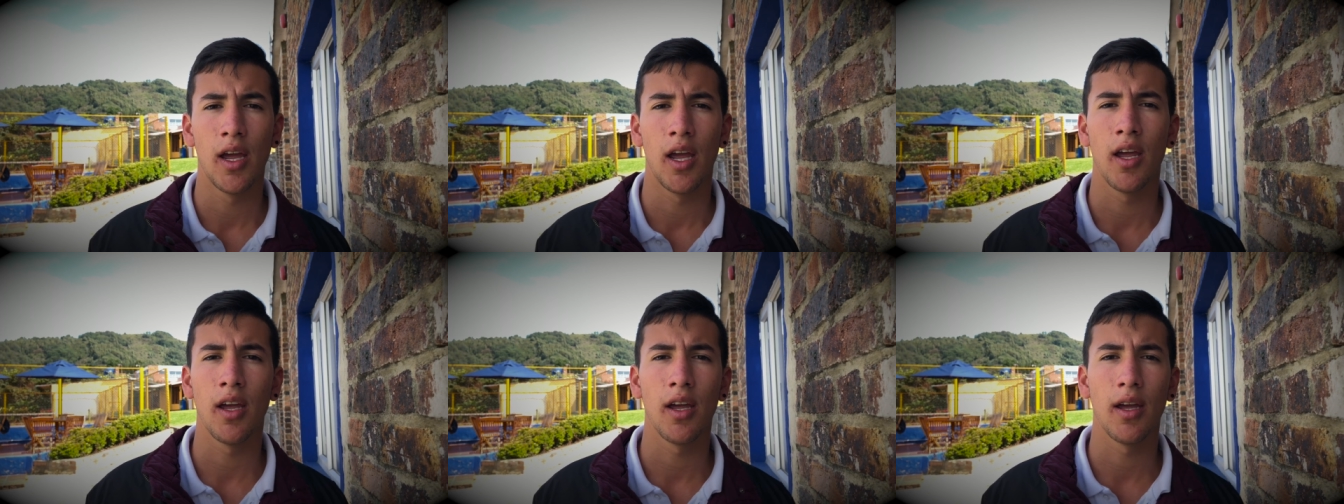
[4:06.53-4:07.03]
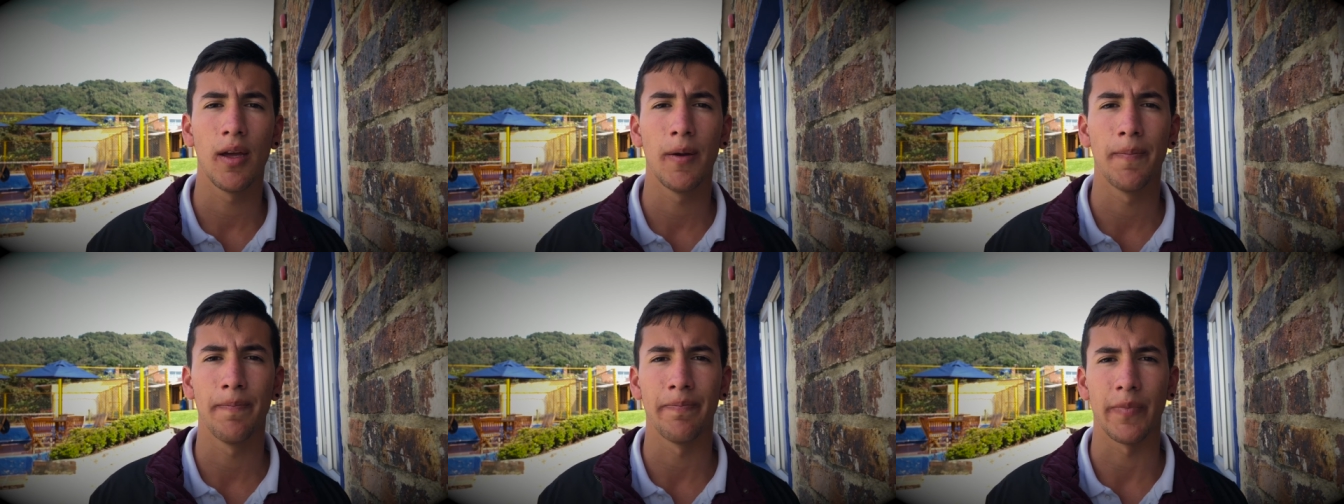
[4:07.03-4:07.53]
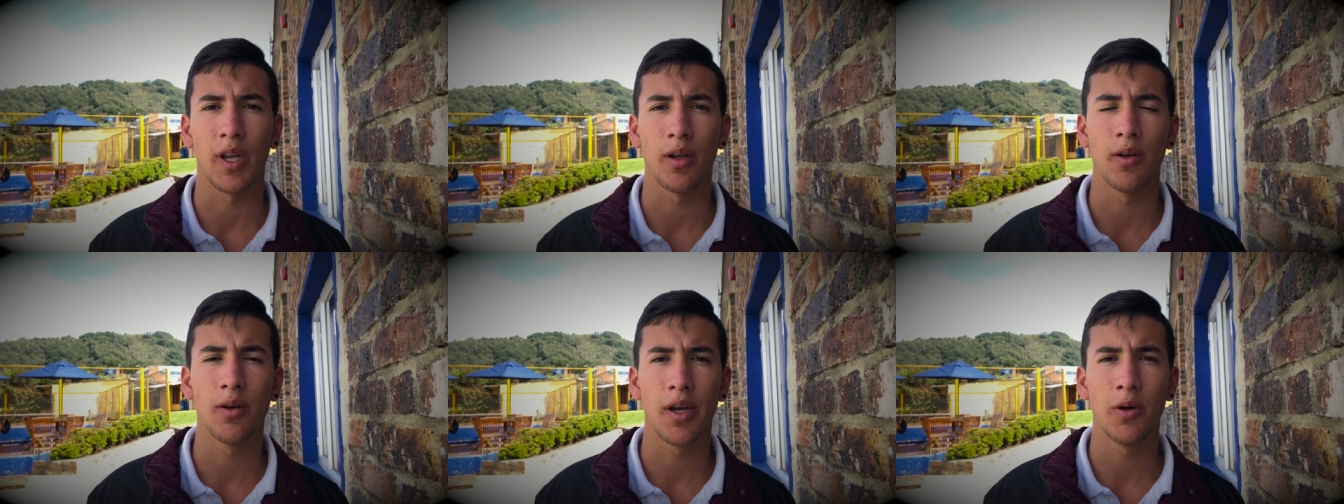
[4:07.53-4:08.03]
Em,
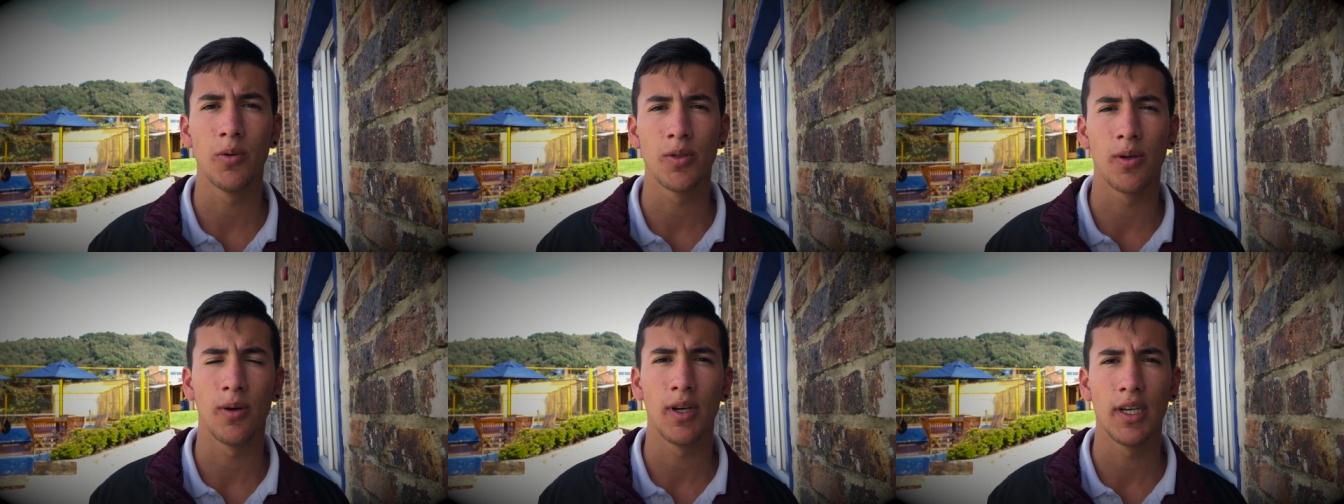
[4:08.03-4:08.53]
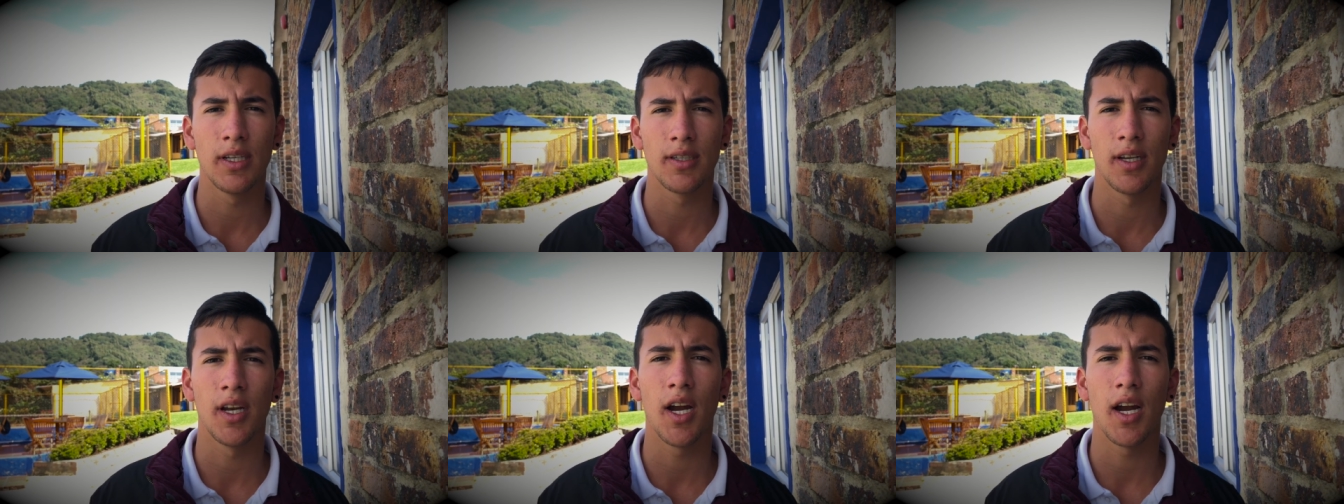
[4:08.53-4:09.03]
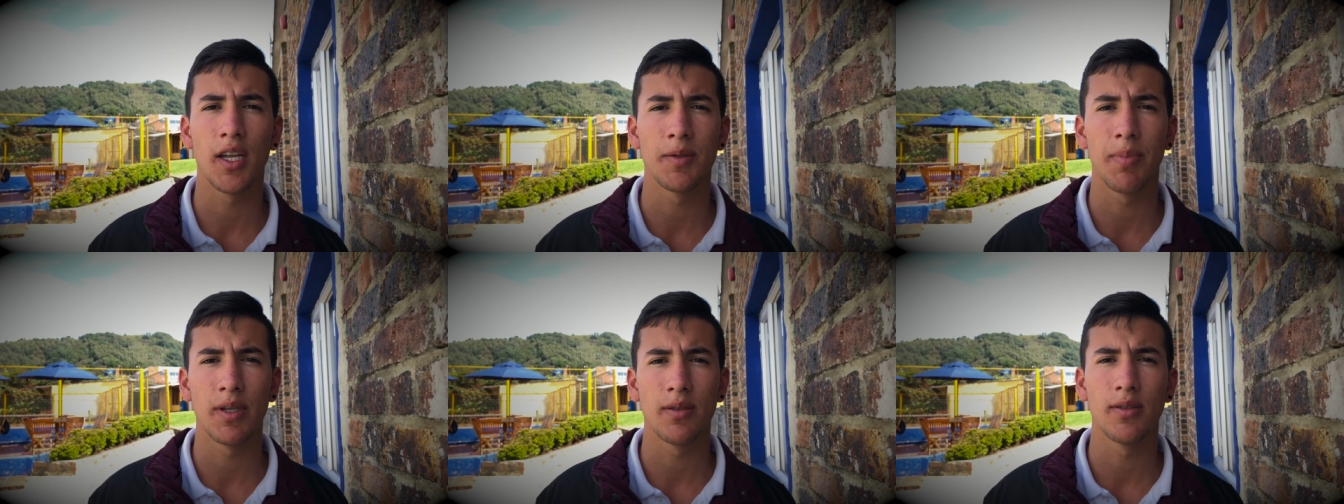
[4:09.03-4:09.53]
lo que busco es generar
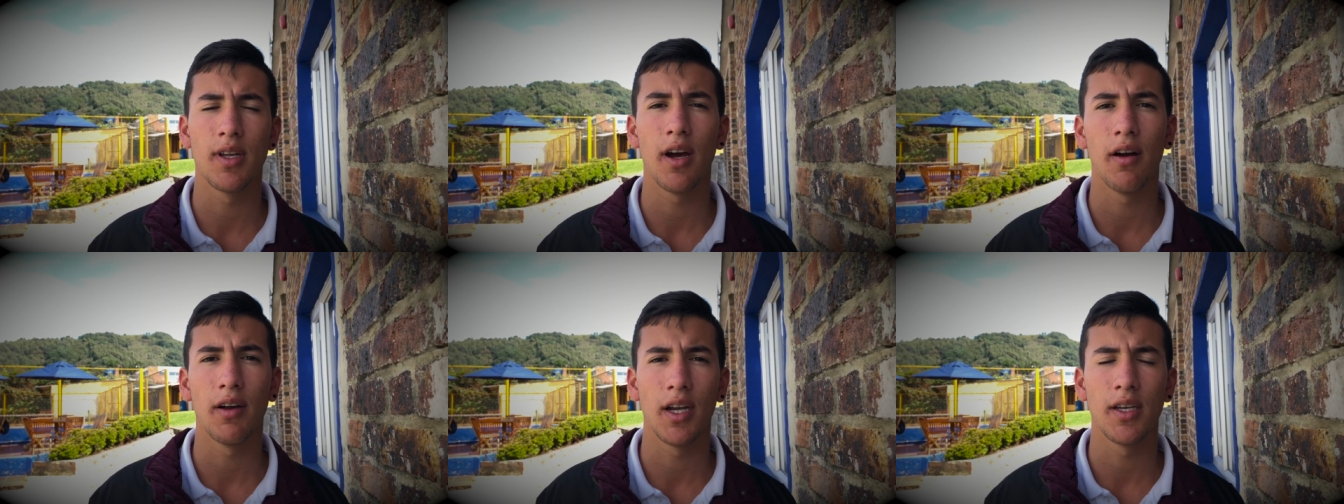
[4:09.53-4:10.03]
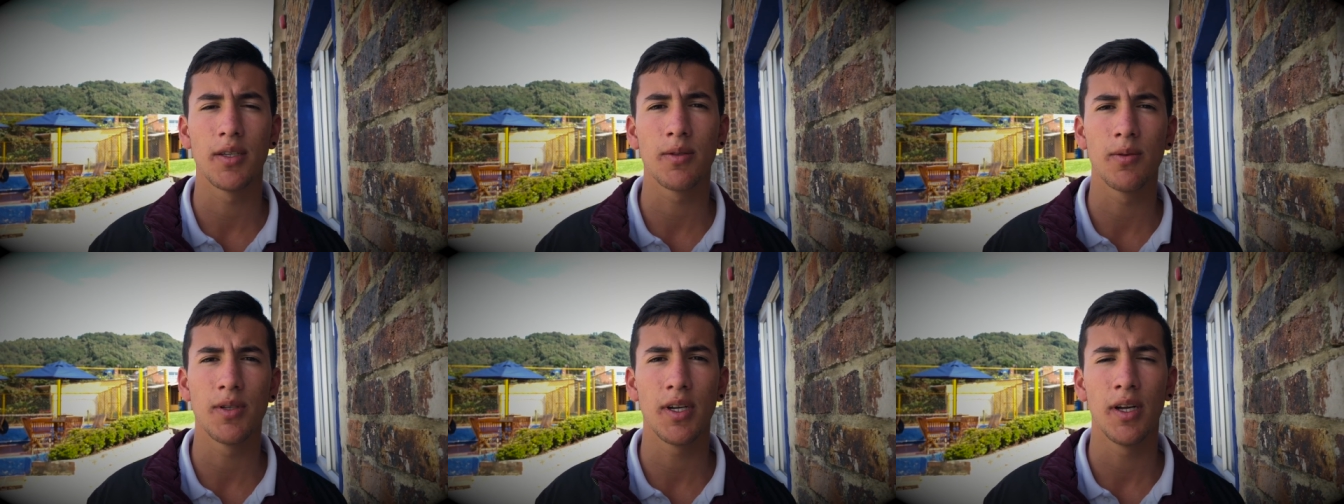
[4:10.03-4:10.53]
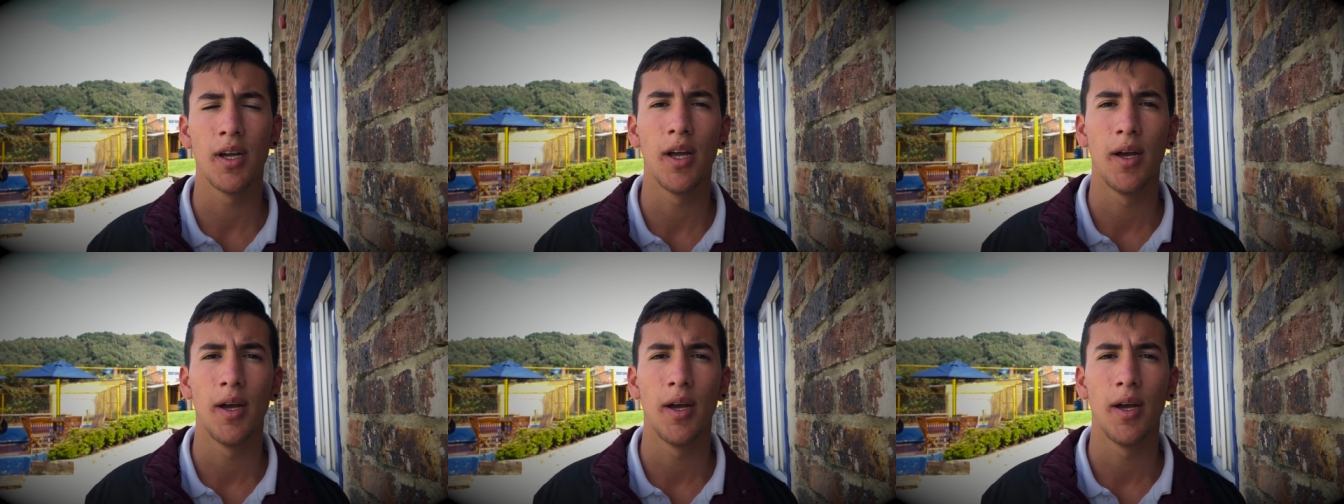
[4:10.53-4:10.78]
espacios de habla y escucha